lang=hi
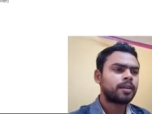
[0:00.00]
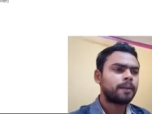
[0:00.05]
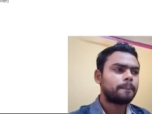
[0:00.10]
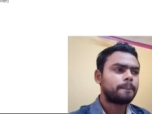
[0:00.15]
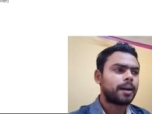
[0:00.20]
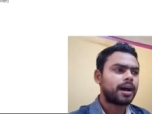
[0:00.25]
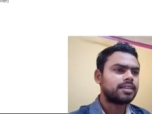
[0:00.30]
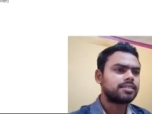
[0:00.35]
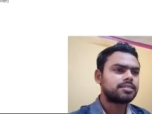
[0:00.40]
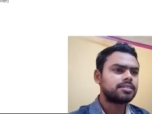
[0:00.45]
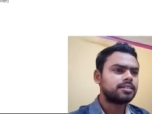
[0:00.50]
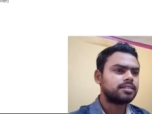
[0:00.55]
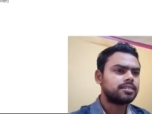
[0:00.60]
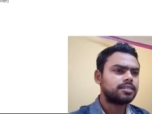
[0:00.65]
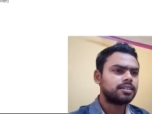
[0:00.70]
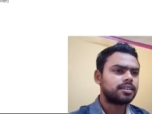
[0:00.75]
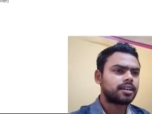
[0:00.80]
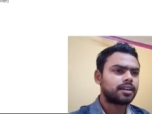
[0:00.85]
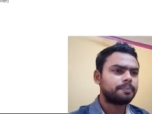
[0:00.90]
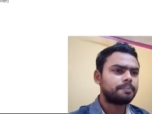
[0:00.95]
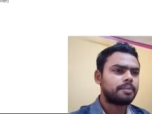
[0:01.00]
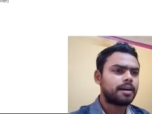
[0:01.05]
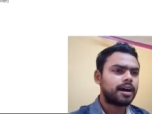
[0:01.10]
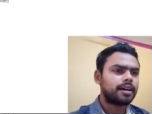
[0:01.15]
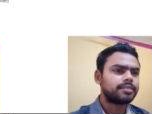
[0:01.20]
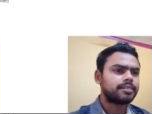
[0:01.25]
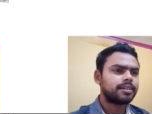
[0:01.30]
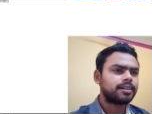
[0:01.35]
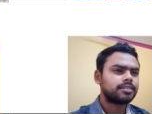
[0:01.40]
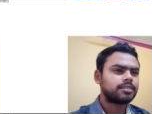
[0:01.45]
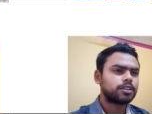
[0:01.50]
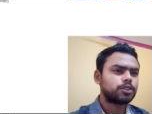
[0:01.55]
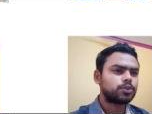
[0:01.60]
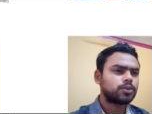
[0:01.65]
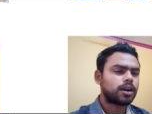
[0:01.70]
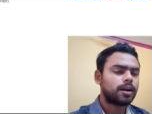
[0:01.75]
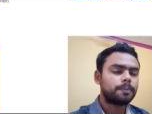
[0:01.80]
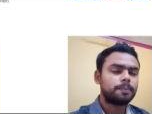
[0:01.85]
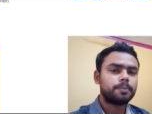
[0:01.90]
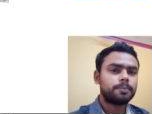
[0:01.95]
पाँच छः दिन के बाद आया था तो
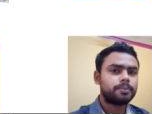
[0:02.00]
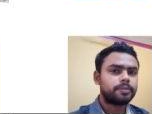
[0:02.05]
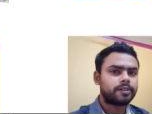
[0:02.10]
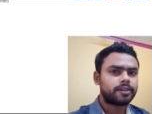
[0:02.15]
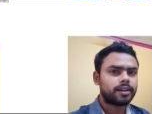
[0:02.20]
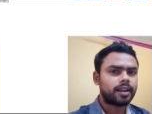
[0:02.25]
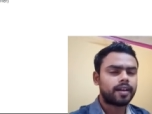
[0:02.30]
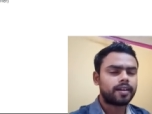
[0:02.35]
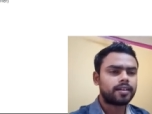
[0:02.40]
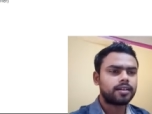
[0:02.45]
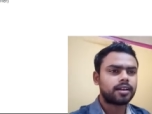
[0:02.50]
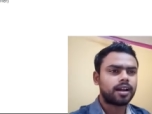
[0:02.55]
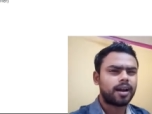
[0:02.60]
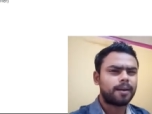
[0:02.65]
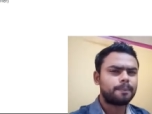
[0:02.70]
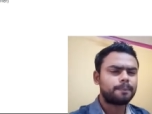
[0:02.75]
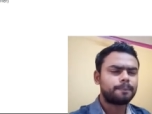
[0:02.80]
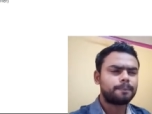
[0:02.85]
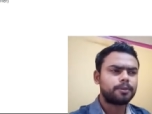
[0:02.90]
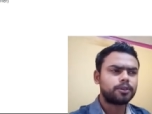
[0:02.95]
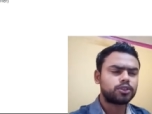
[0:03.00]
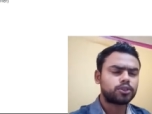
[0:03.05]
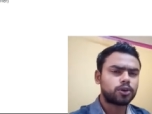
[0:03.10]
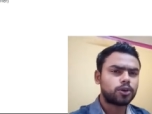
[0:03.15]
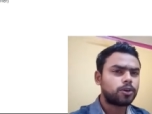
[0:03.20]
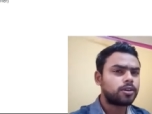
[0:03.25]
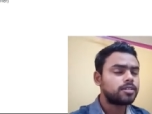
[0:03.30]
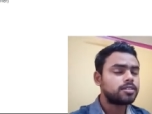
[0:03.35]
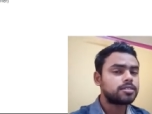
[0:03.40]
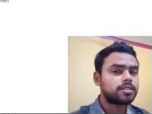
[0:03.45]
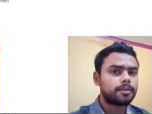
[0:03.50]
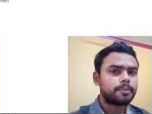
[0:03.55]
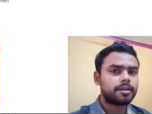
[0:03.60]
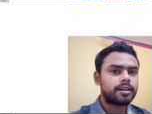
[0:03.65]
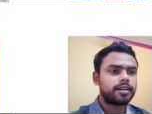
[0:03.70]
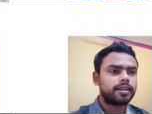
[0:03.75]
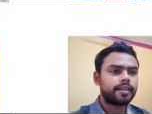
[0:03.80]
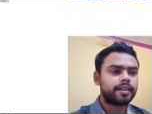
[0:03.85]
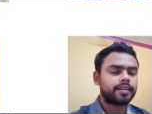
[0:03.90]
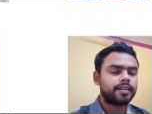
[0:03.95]
आप ट्राई आप थोड़ी
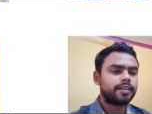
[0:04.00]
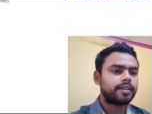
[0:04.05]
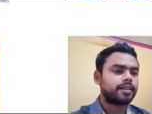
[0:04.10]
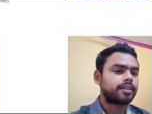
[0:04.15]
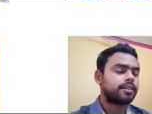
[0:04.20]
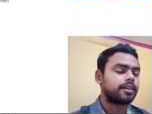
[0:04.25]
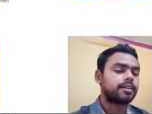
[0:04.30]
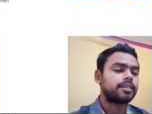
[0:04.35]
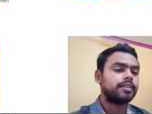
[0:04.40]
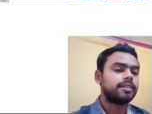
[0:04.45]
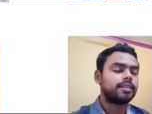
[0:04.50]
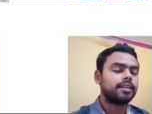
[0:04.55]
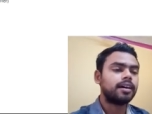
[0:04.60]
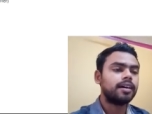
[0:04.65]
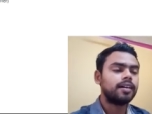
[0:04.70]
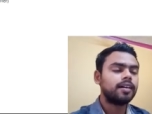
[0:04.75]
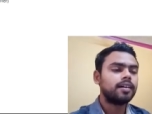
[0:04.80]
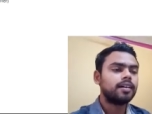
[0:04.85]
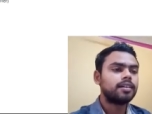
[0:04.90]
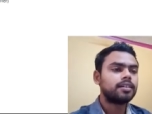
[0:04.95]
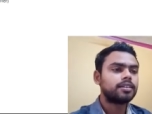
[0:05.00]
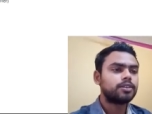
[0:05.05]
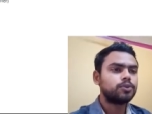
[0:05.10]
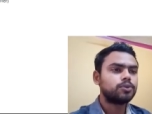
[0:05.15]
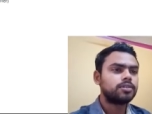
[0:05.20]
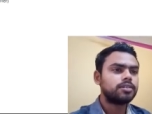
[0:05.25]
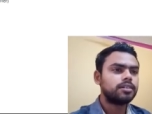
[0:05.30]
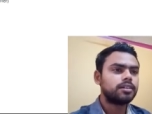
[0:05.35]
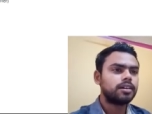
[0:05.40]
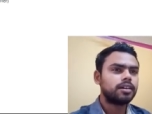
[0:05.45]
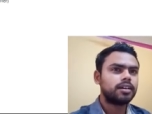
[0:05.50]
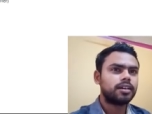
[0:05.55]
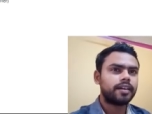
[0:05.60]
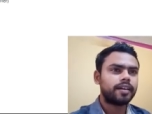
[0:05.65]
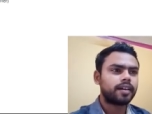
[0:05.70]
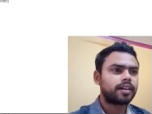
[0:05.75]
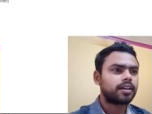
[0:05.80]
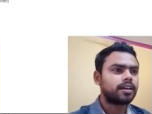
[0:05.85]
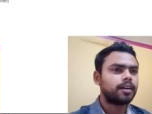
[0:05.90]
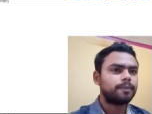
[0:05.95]
सबर रख लेना क्योंकि ये
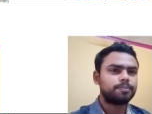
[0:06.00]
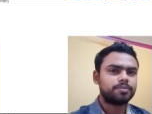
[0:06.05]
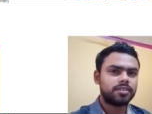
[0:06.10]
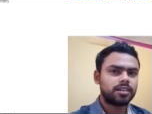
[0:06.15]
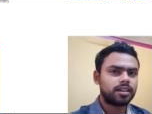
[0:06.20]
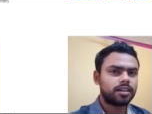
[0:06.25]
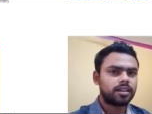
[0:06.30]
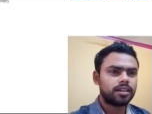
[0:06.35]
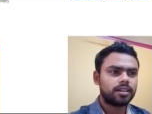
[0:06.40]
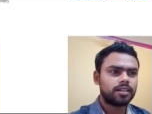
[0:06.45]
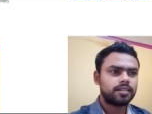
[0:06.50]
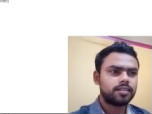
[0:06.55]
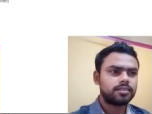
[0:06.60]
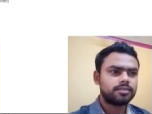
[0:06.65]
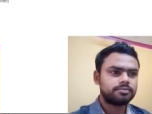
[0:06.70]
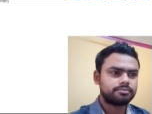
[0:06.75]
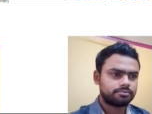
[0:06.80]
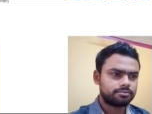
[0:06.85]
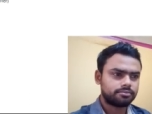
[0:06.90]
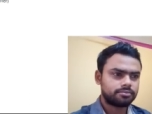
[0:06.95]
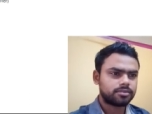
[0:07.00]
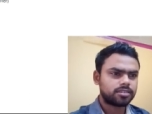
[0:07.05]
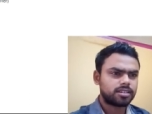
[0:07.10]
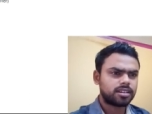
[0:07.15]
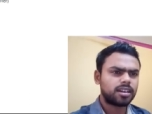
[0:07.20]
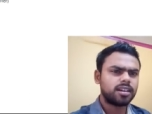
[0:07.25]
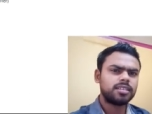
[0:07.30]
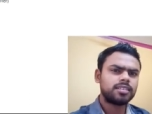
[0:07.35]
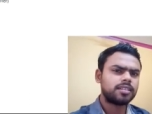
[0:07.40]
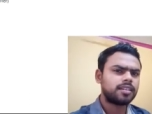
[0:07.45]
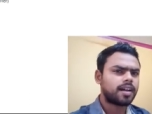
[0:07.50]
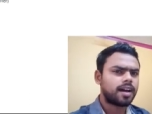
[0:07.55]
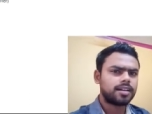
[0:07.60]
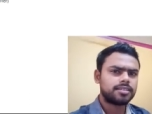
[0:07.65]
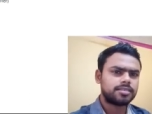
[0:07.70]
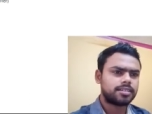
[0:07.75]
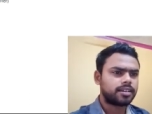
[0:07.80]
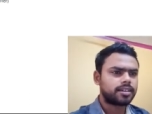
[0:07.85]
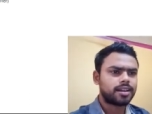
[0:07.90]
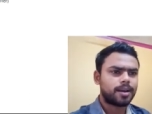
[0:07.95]
एक हफ्ते के अंदर आ
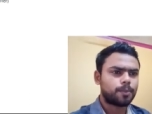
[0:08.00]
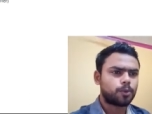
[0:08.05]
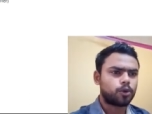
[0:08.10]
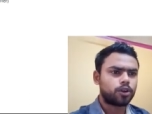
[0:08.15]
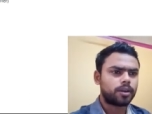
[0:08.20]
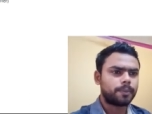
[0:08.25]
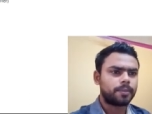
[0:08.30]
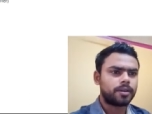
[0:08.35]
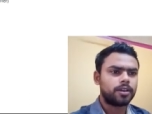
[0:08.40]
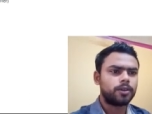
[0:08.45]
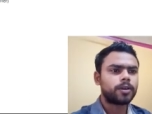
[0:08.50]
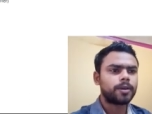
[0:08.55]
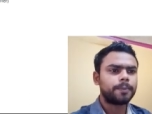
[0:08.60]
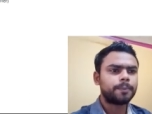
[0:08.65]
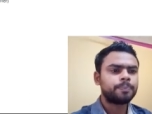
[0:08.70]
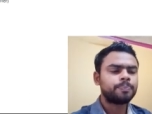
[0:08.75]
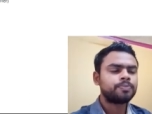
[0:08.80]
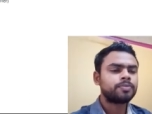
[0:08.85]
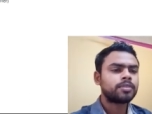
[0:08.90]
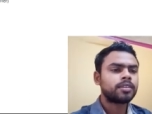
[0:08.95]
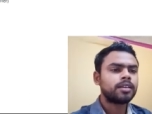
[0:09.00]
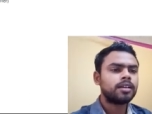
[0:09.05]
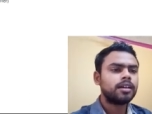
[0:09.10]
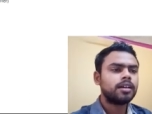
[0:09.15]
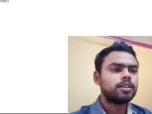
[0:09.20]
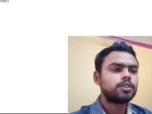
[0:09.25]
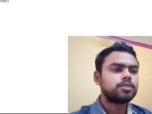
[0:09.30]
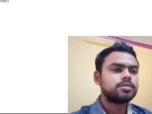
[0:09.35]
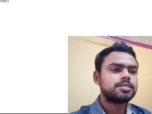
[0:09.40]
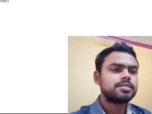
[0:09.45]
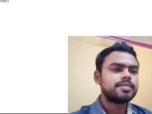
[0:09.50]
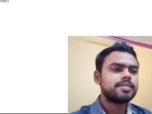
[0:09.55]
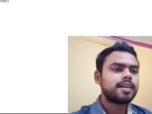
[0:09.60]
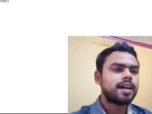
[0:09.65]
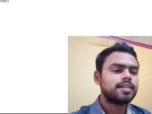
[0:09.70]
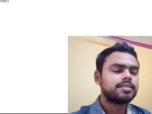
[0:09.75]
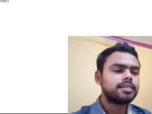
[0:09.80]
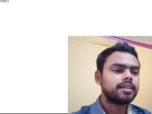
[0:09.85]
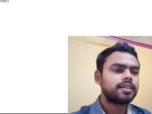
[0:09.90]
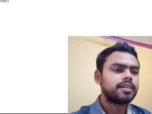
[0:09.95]
जाएगी आपको ई मेल ओके तो जैसे
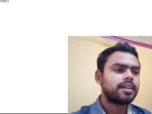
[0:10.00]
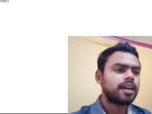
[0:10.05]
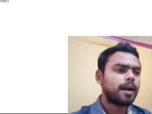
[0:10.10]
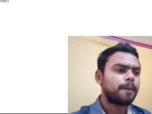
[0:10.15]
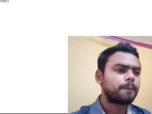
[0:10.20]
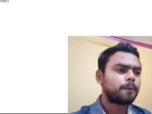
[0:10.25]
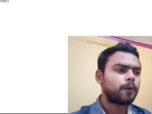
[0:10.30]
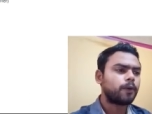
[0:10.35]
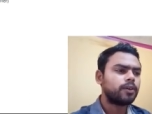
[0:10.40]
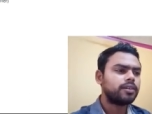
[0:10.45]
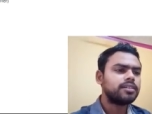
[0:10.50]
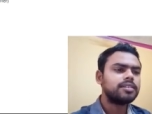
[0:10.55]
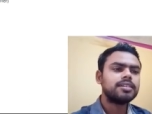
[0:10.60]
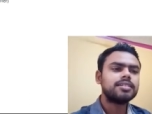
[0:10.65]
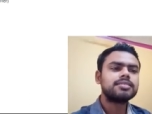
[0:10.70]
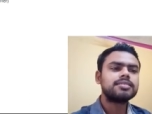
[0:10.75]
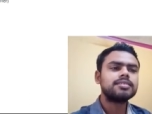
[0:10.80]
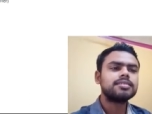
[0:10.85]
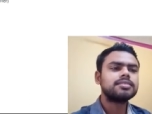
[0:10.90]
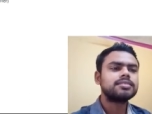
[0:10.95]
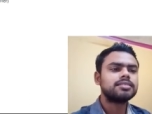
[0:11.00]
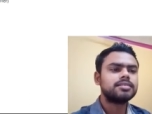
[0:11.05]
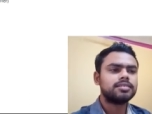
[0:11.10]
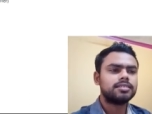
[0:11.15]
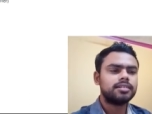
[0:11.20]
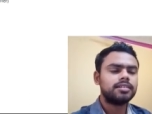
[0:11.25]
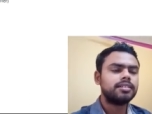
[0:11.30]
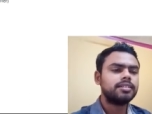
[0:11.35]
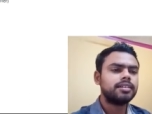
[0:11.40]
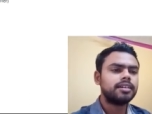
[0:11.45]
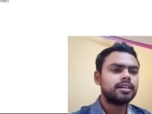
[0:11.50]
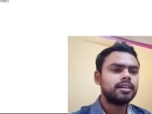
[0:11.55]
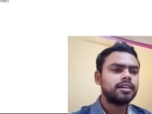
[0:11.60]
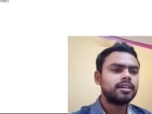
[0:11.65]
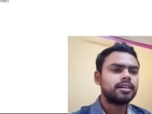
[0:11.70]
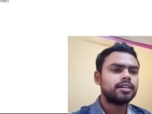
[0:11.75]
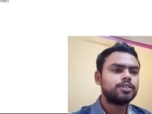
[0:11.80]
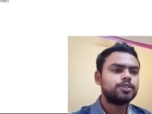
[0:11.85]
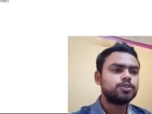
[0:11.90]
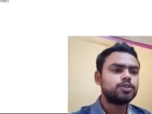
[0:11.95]
आ जाएगी आपको ये चीज़ नीड है
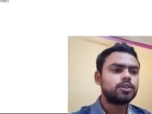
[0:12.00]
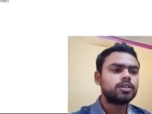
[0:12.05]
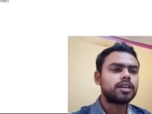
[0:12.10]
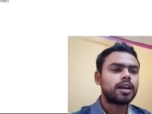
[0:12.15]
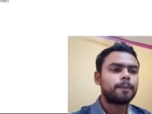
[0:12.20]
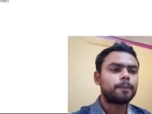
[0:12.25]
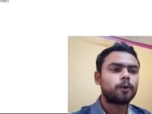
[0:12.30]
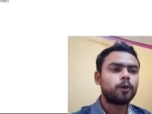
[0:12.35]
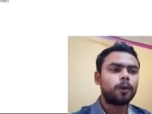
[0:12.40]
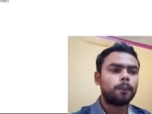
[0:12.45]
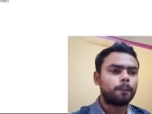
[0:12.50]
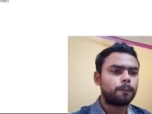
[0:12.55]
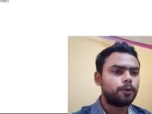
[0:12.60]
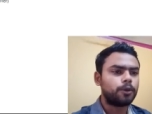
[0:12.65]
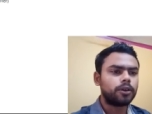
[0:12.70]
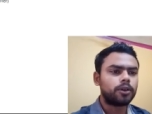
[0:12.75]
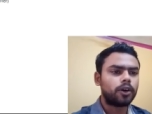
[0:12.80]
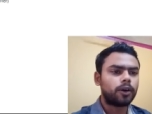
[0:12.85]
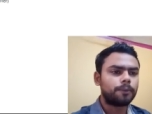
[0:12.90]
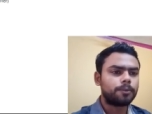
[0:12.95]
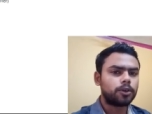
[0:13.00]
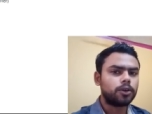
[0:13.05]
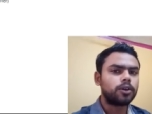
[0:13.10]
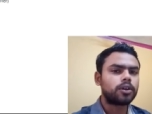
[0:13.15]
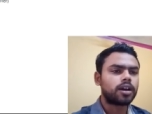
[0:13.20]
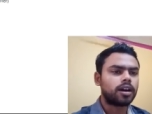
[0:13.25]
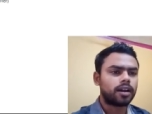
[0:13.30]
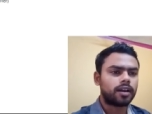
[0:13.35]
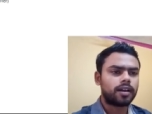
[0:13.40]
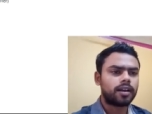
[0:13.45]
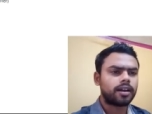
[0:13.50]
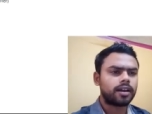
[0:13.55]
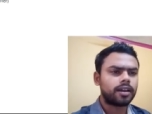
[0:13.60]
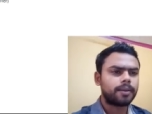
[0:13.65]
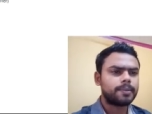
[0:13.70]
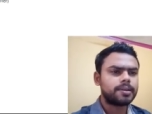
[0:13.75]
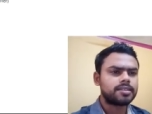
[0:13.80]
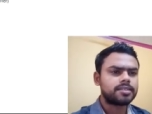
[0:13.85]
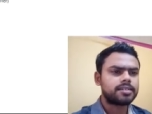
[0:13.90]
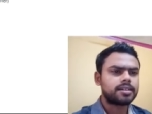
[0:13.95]
जो कि आपको अपलोड अपलोड करना
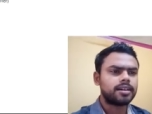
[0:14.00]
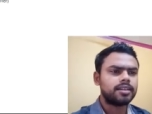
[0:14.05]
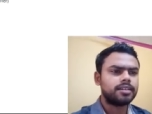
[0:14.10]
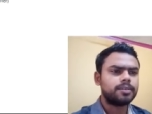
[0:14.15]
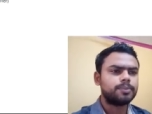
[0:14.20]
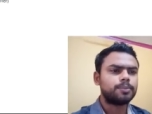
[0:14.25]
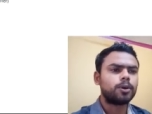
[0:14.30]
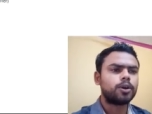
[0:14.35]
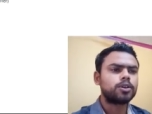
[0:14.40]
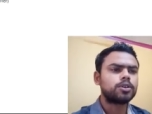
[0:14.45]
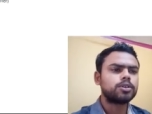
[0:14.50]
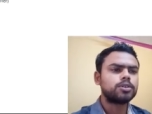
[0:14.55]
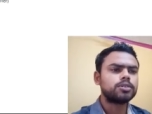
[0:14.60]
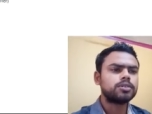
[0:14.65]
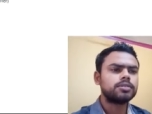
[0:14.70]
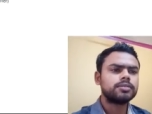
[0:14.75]
है बेसिकली फ़ोटो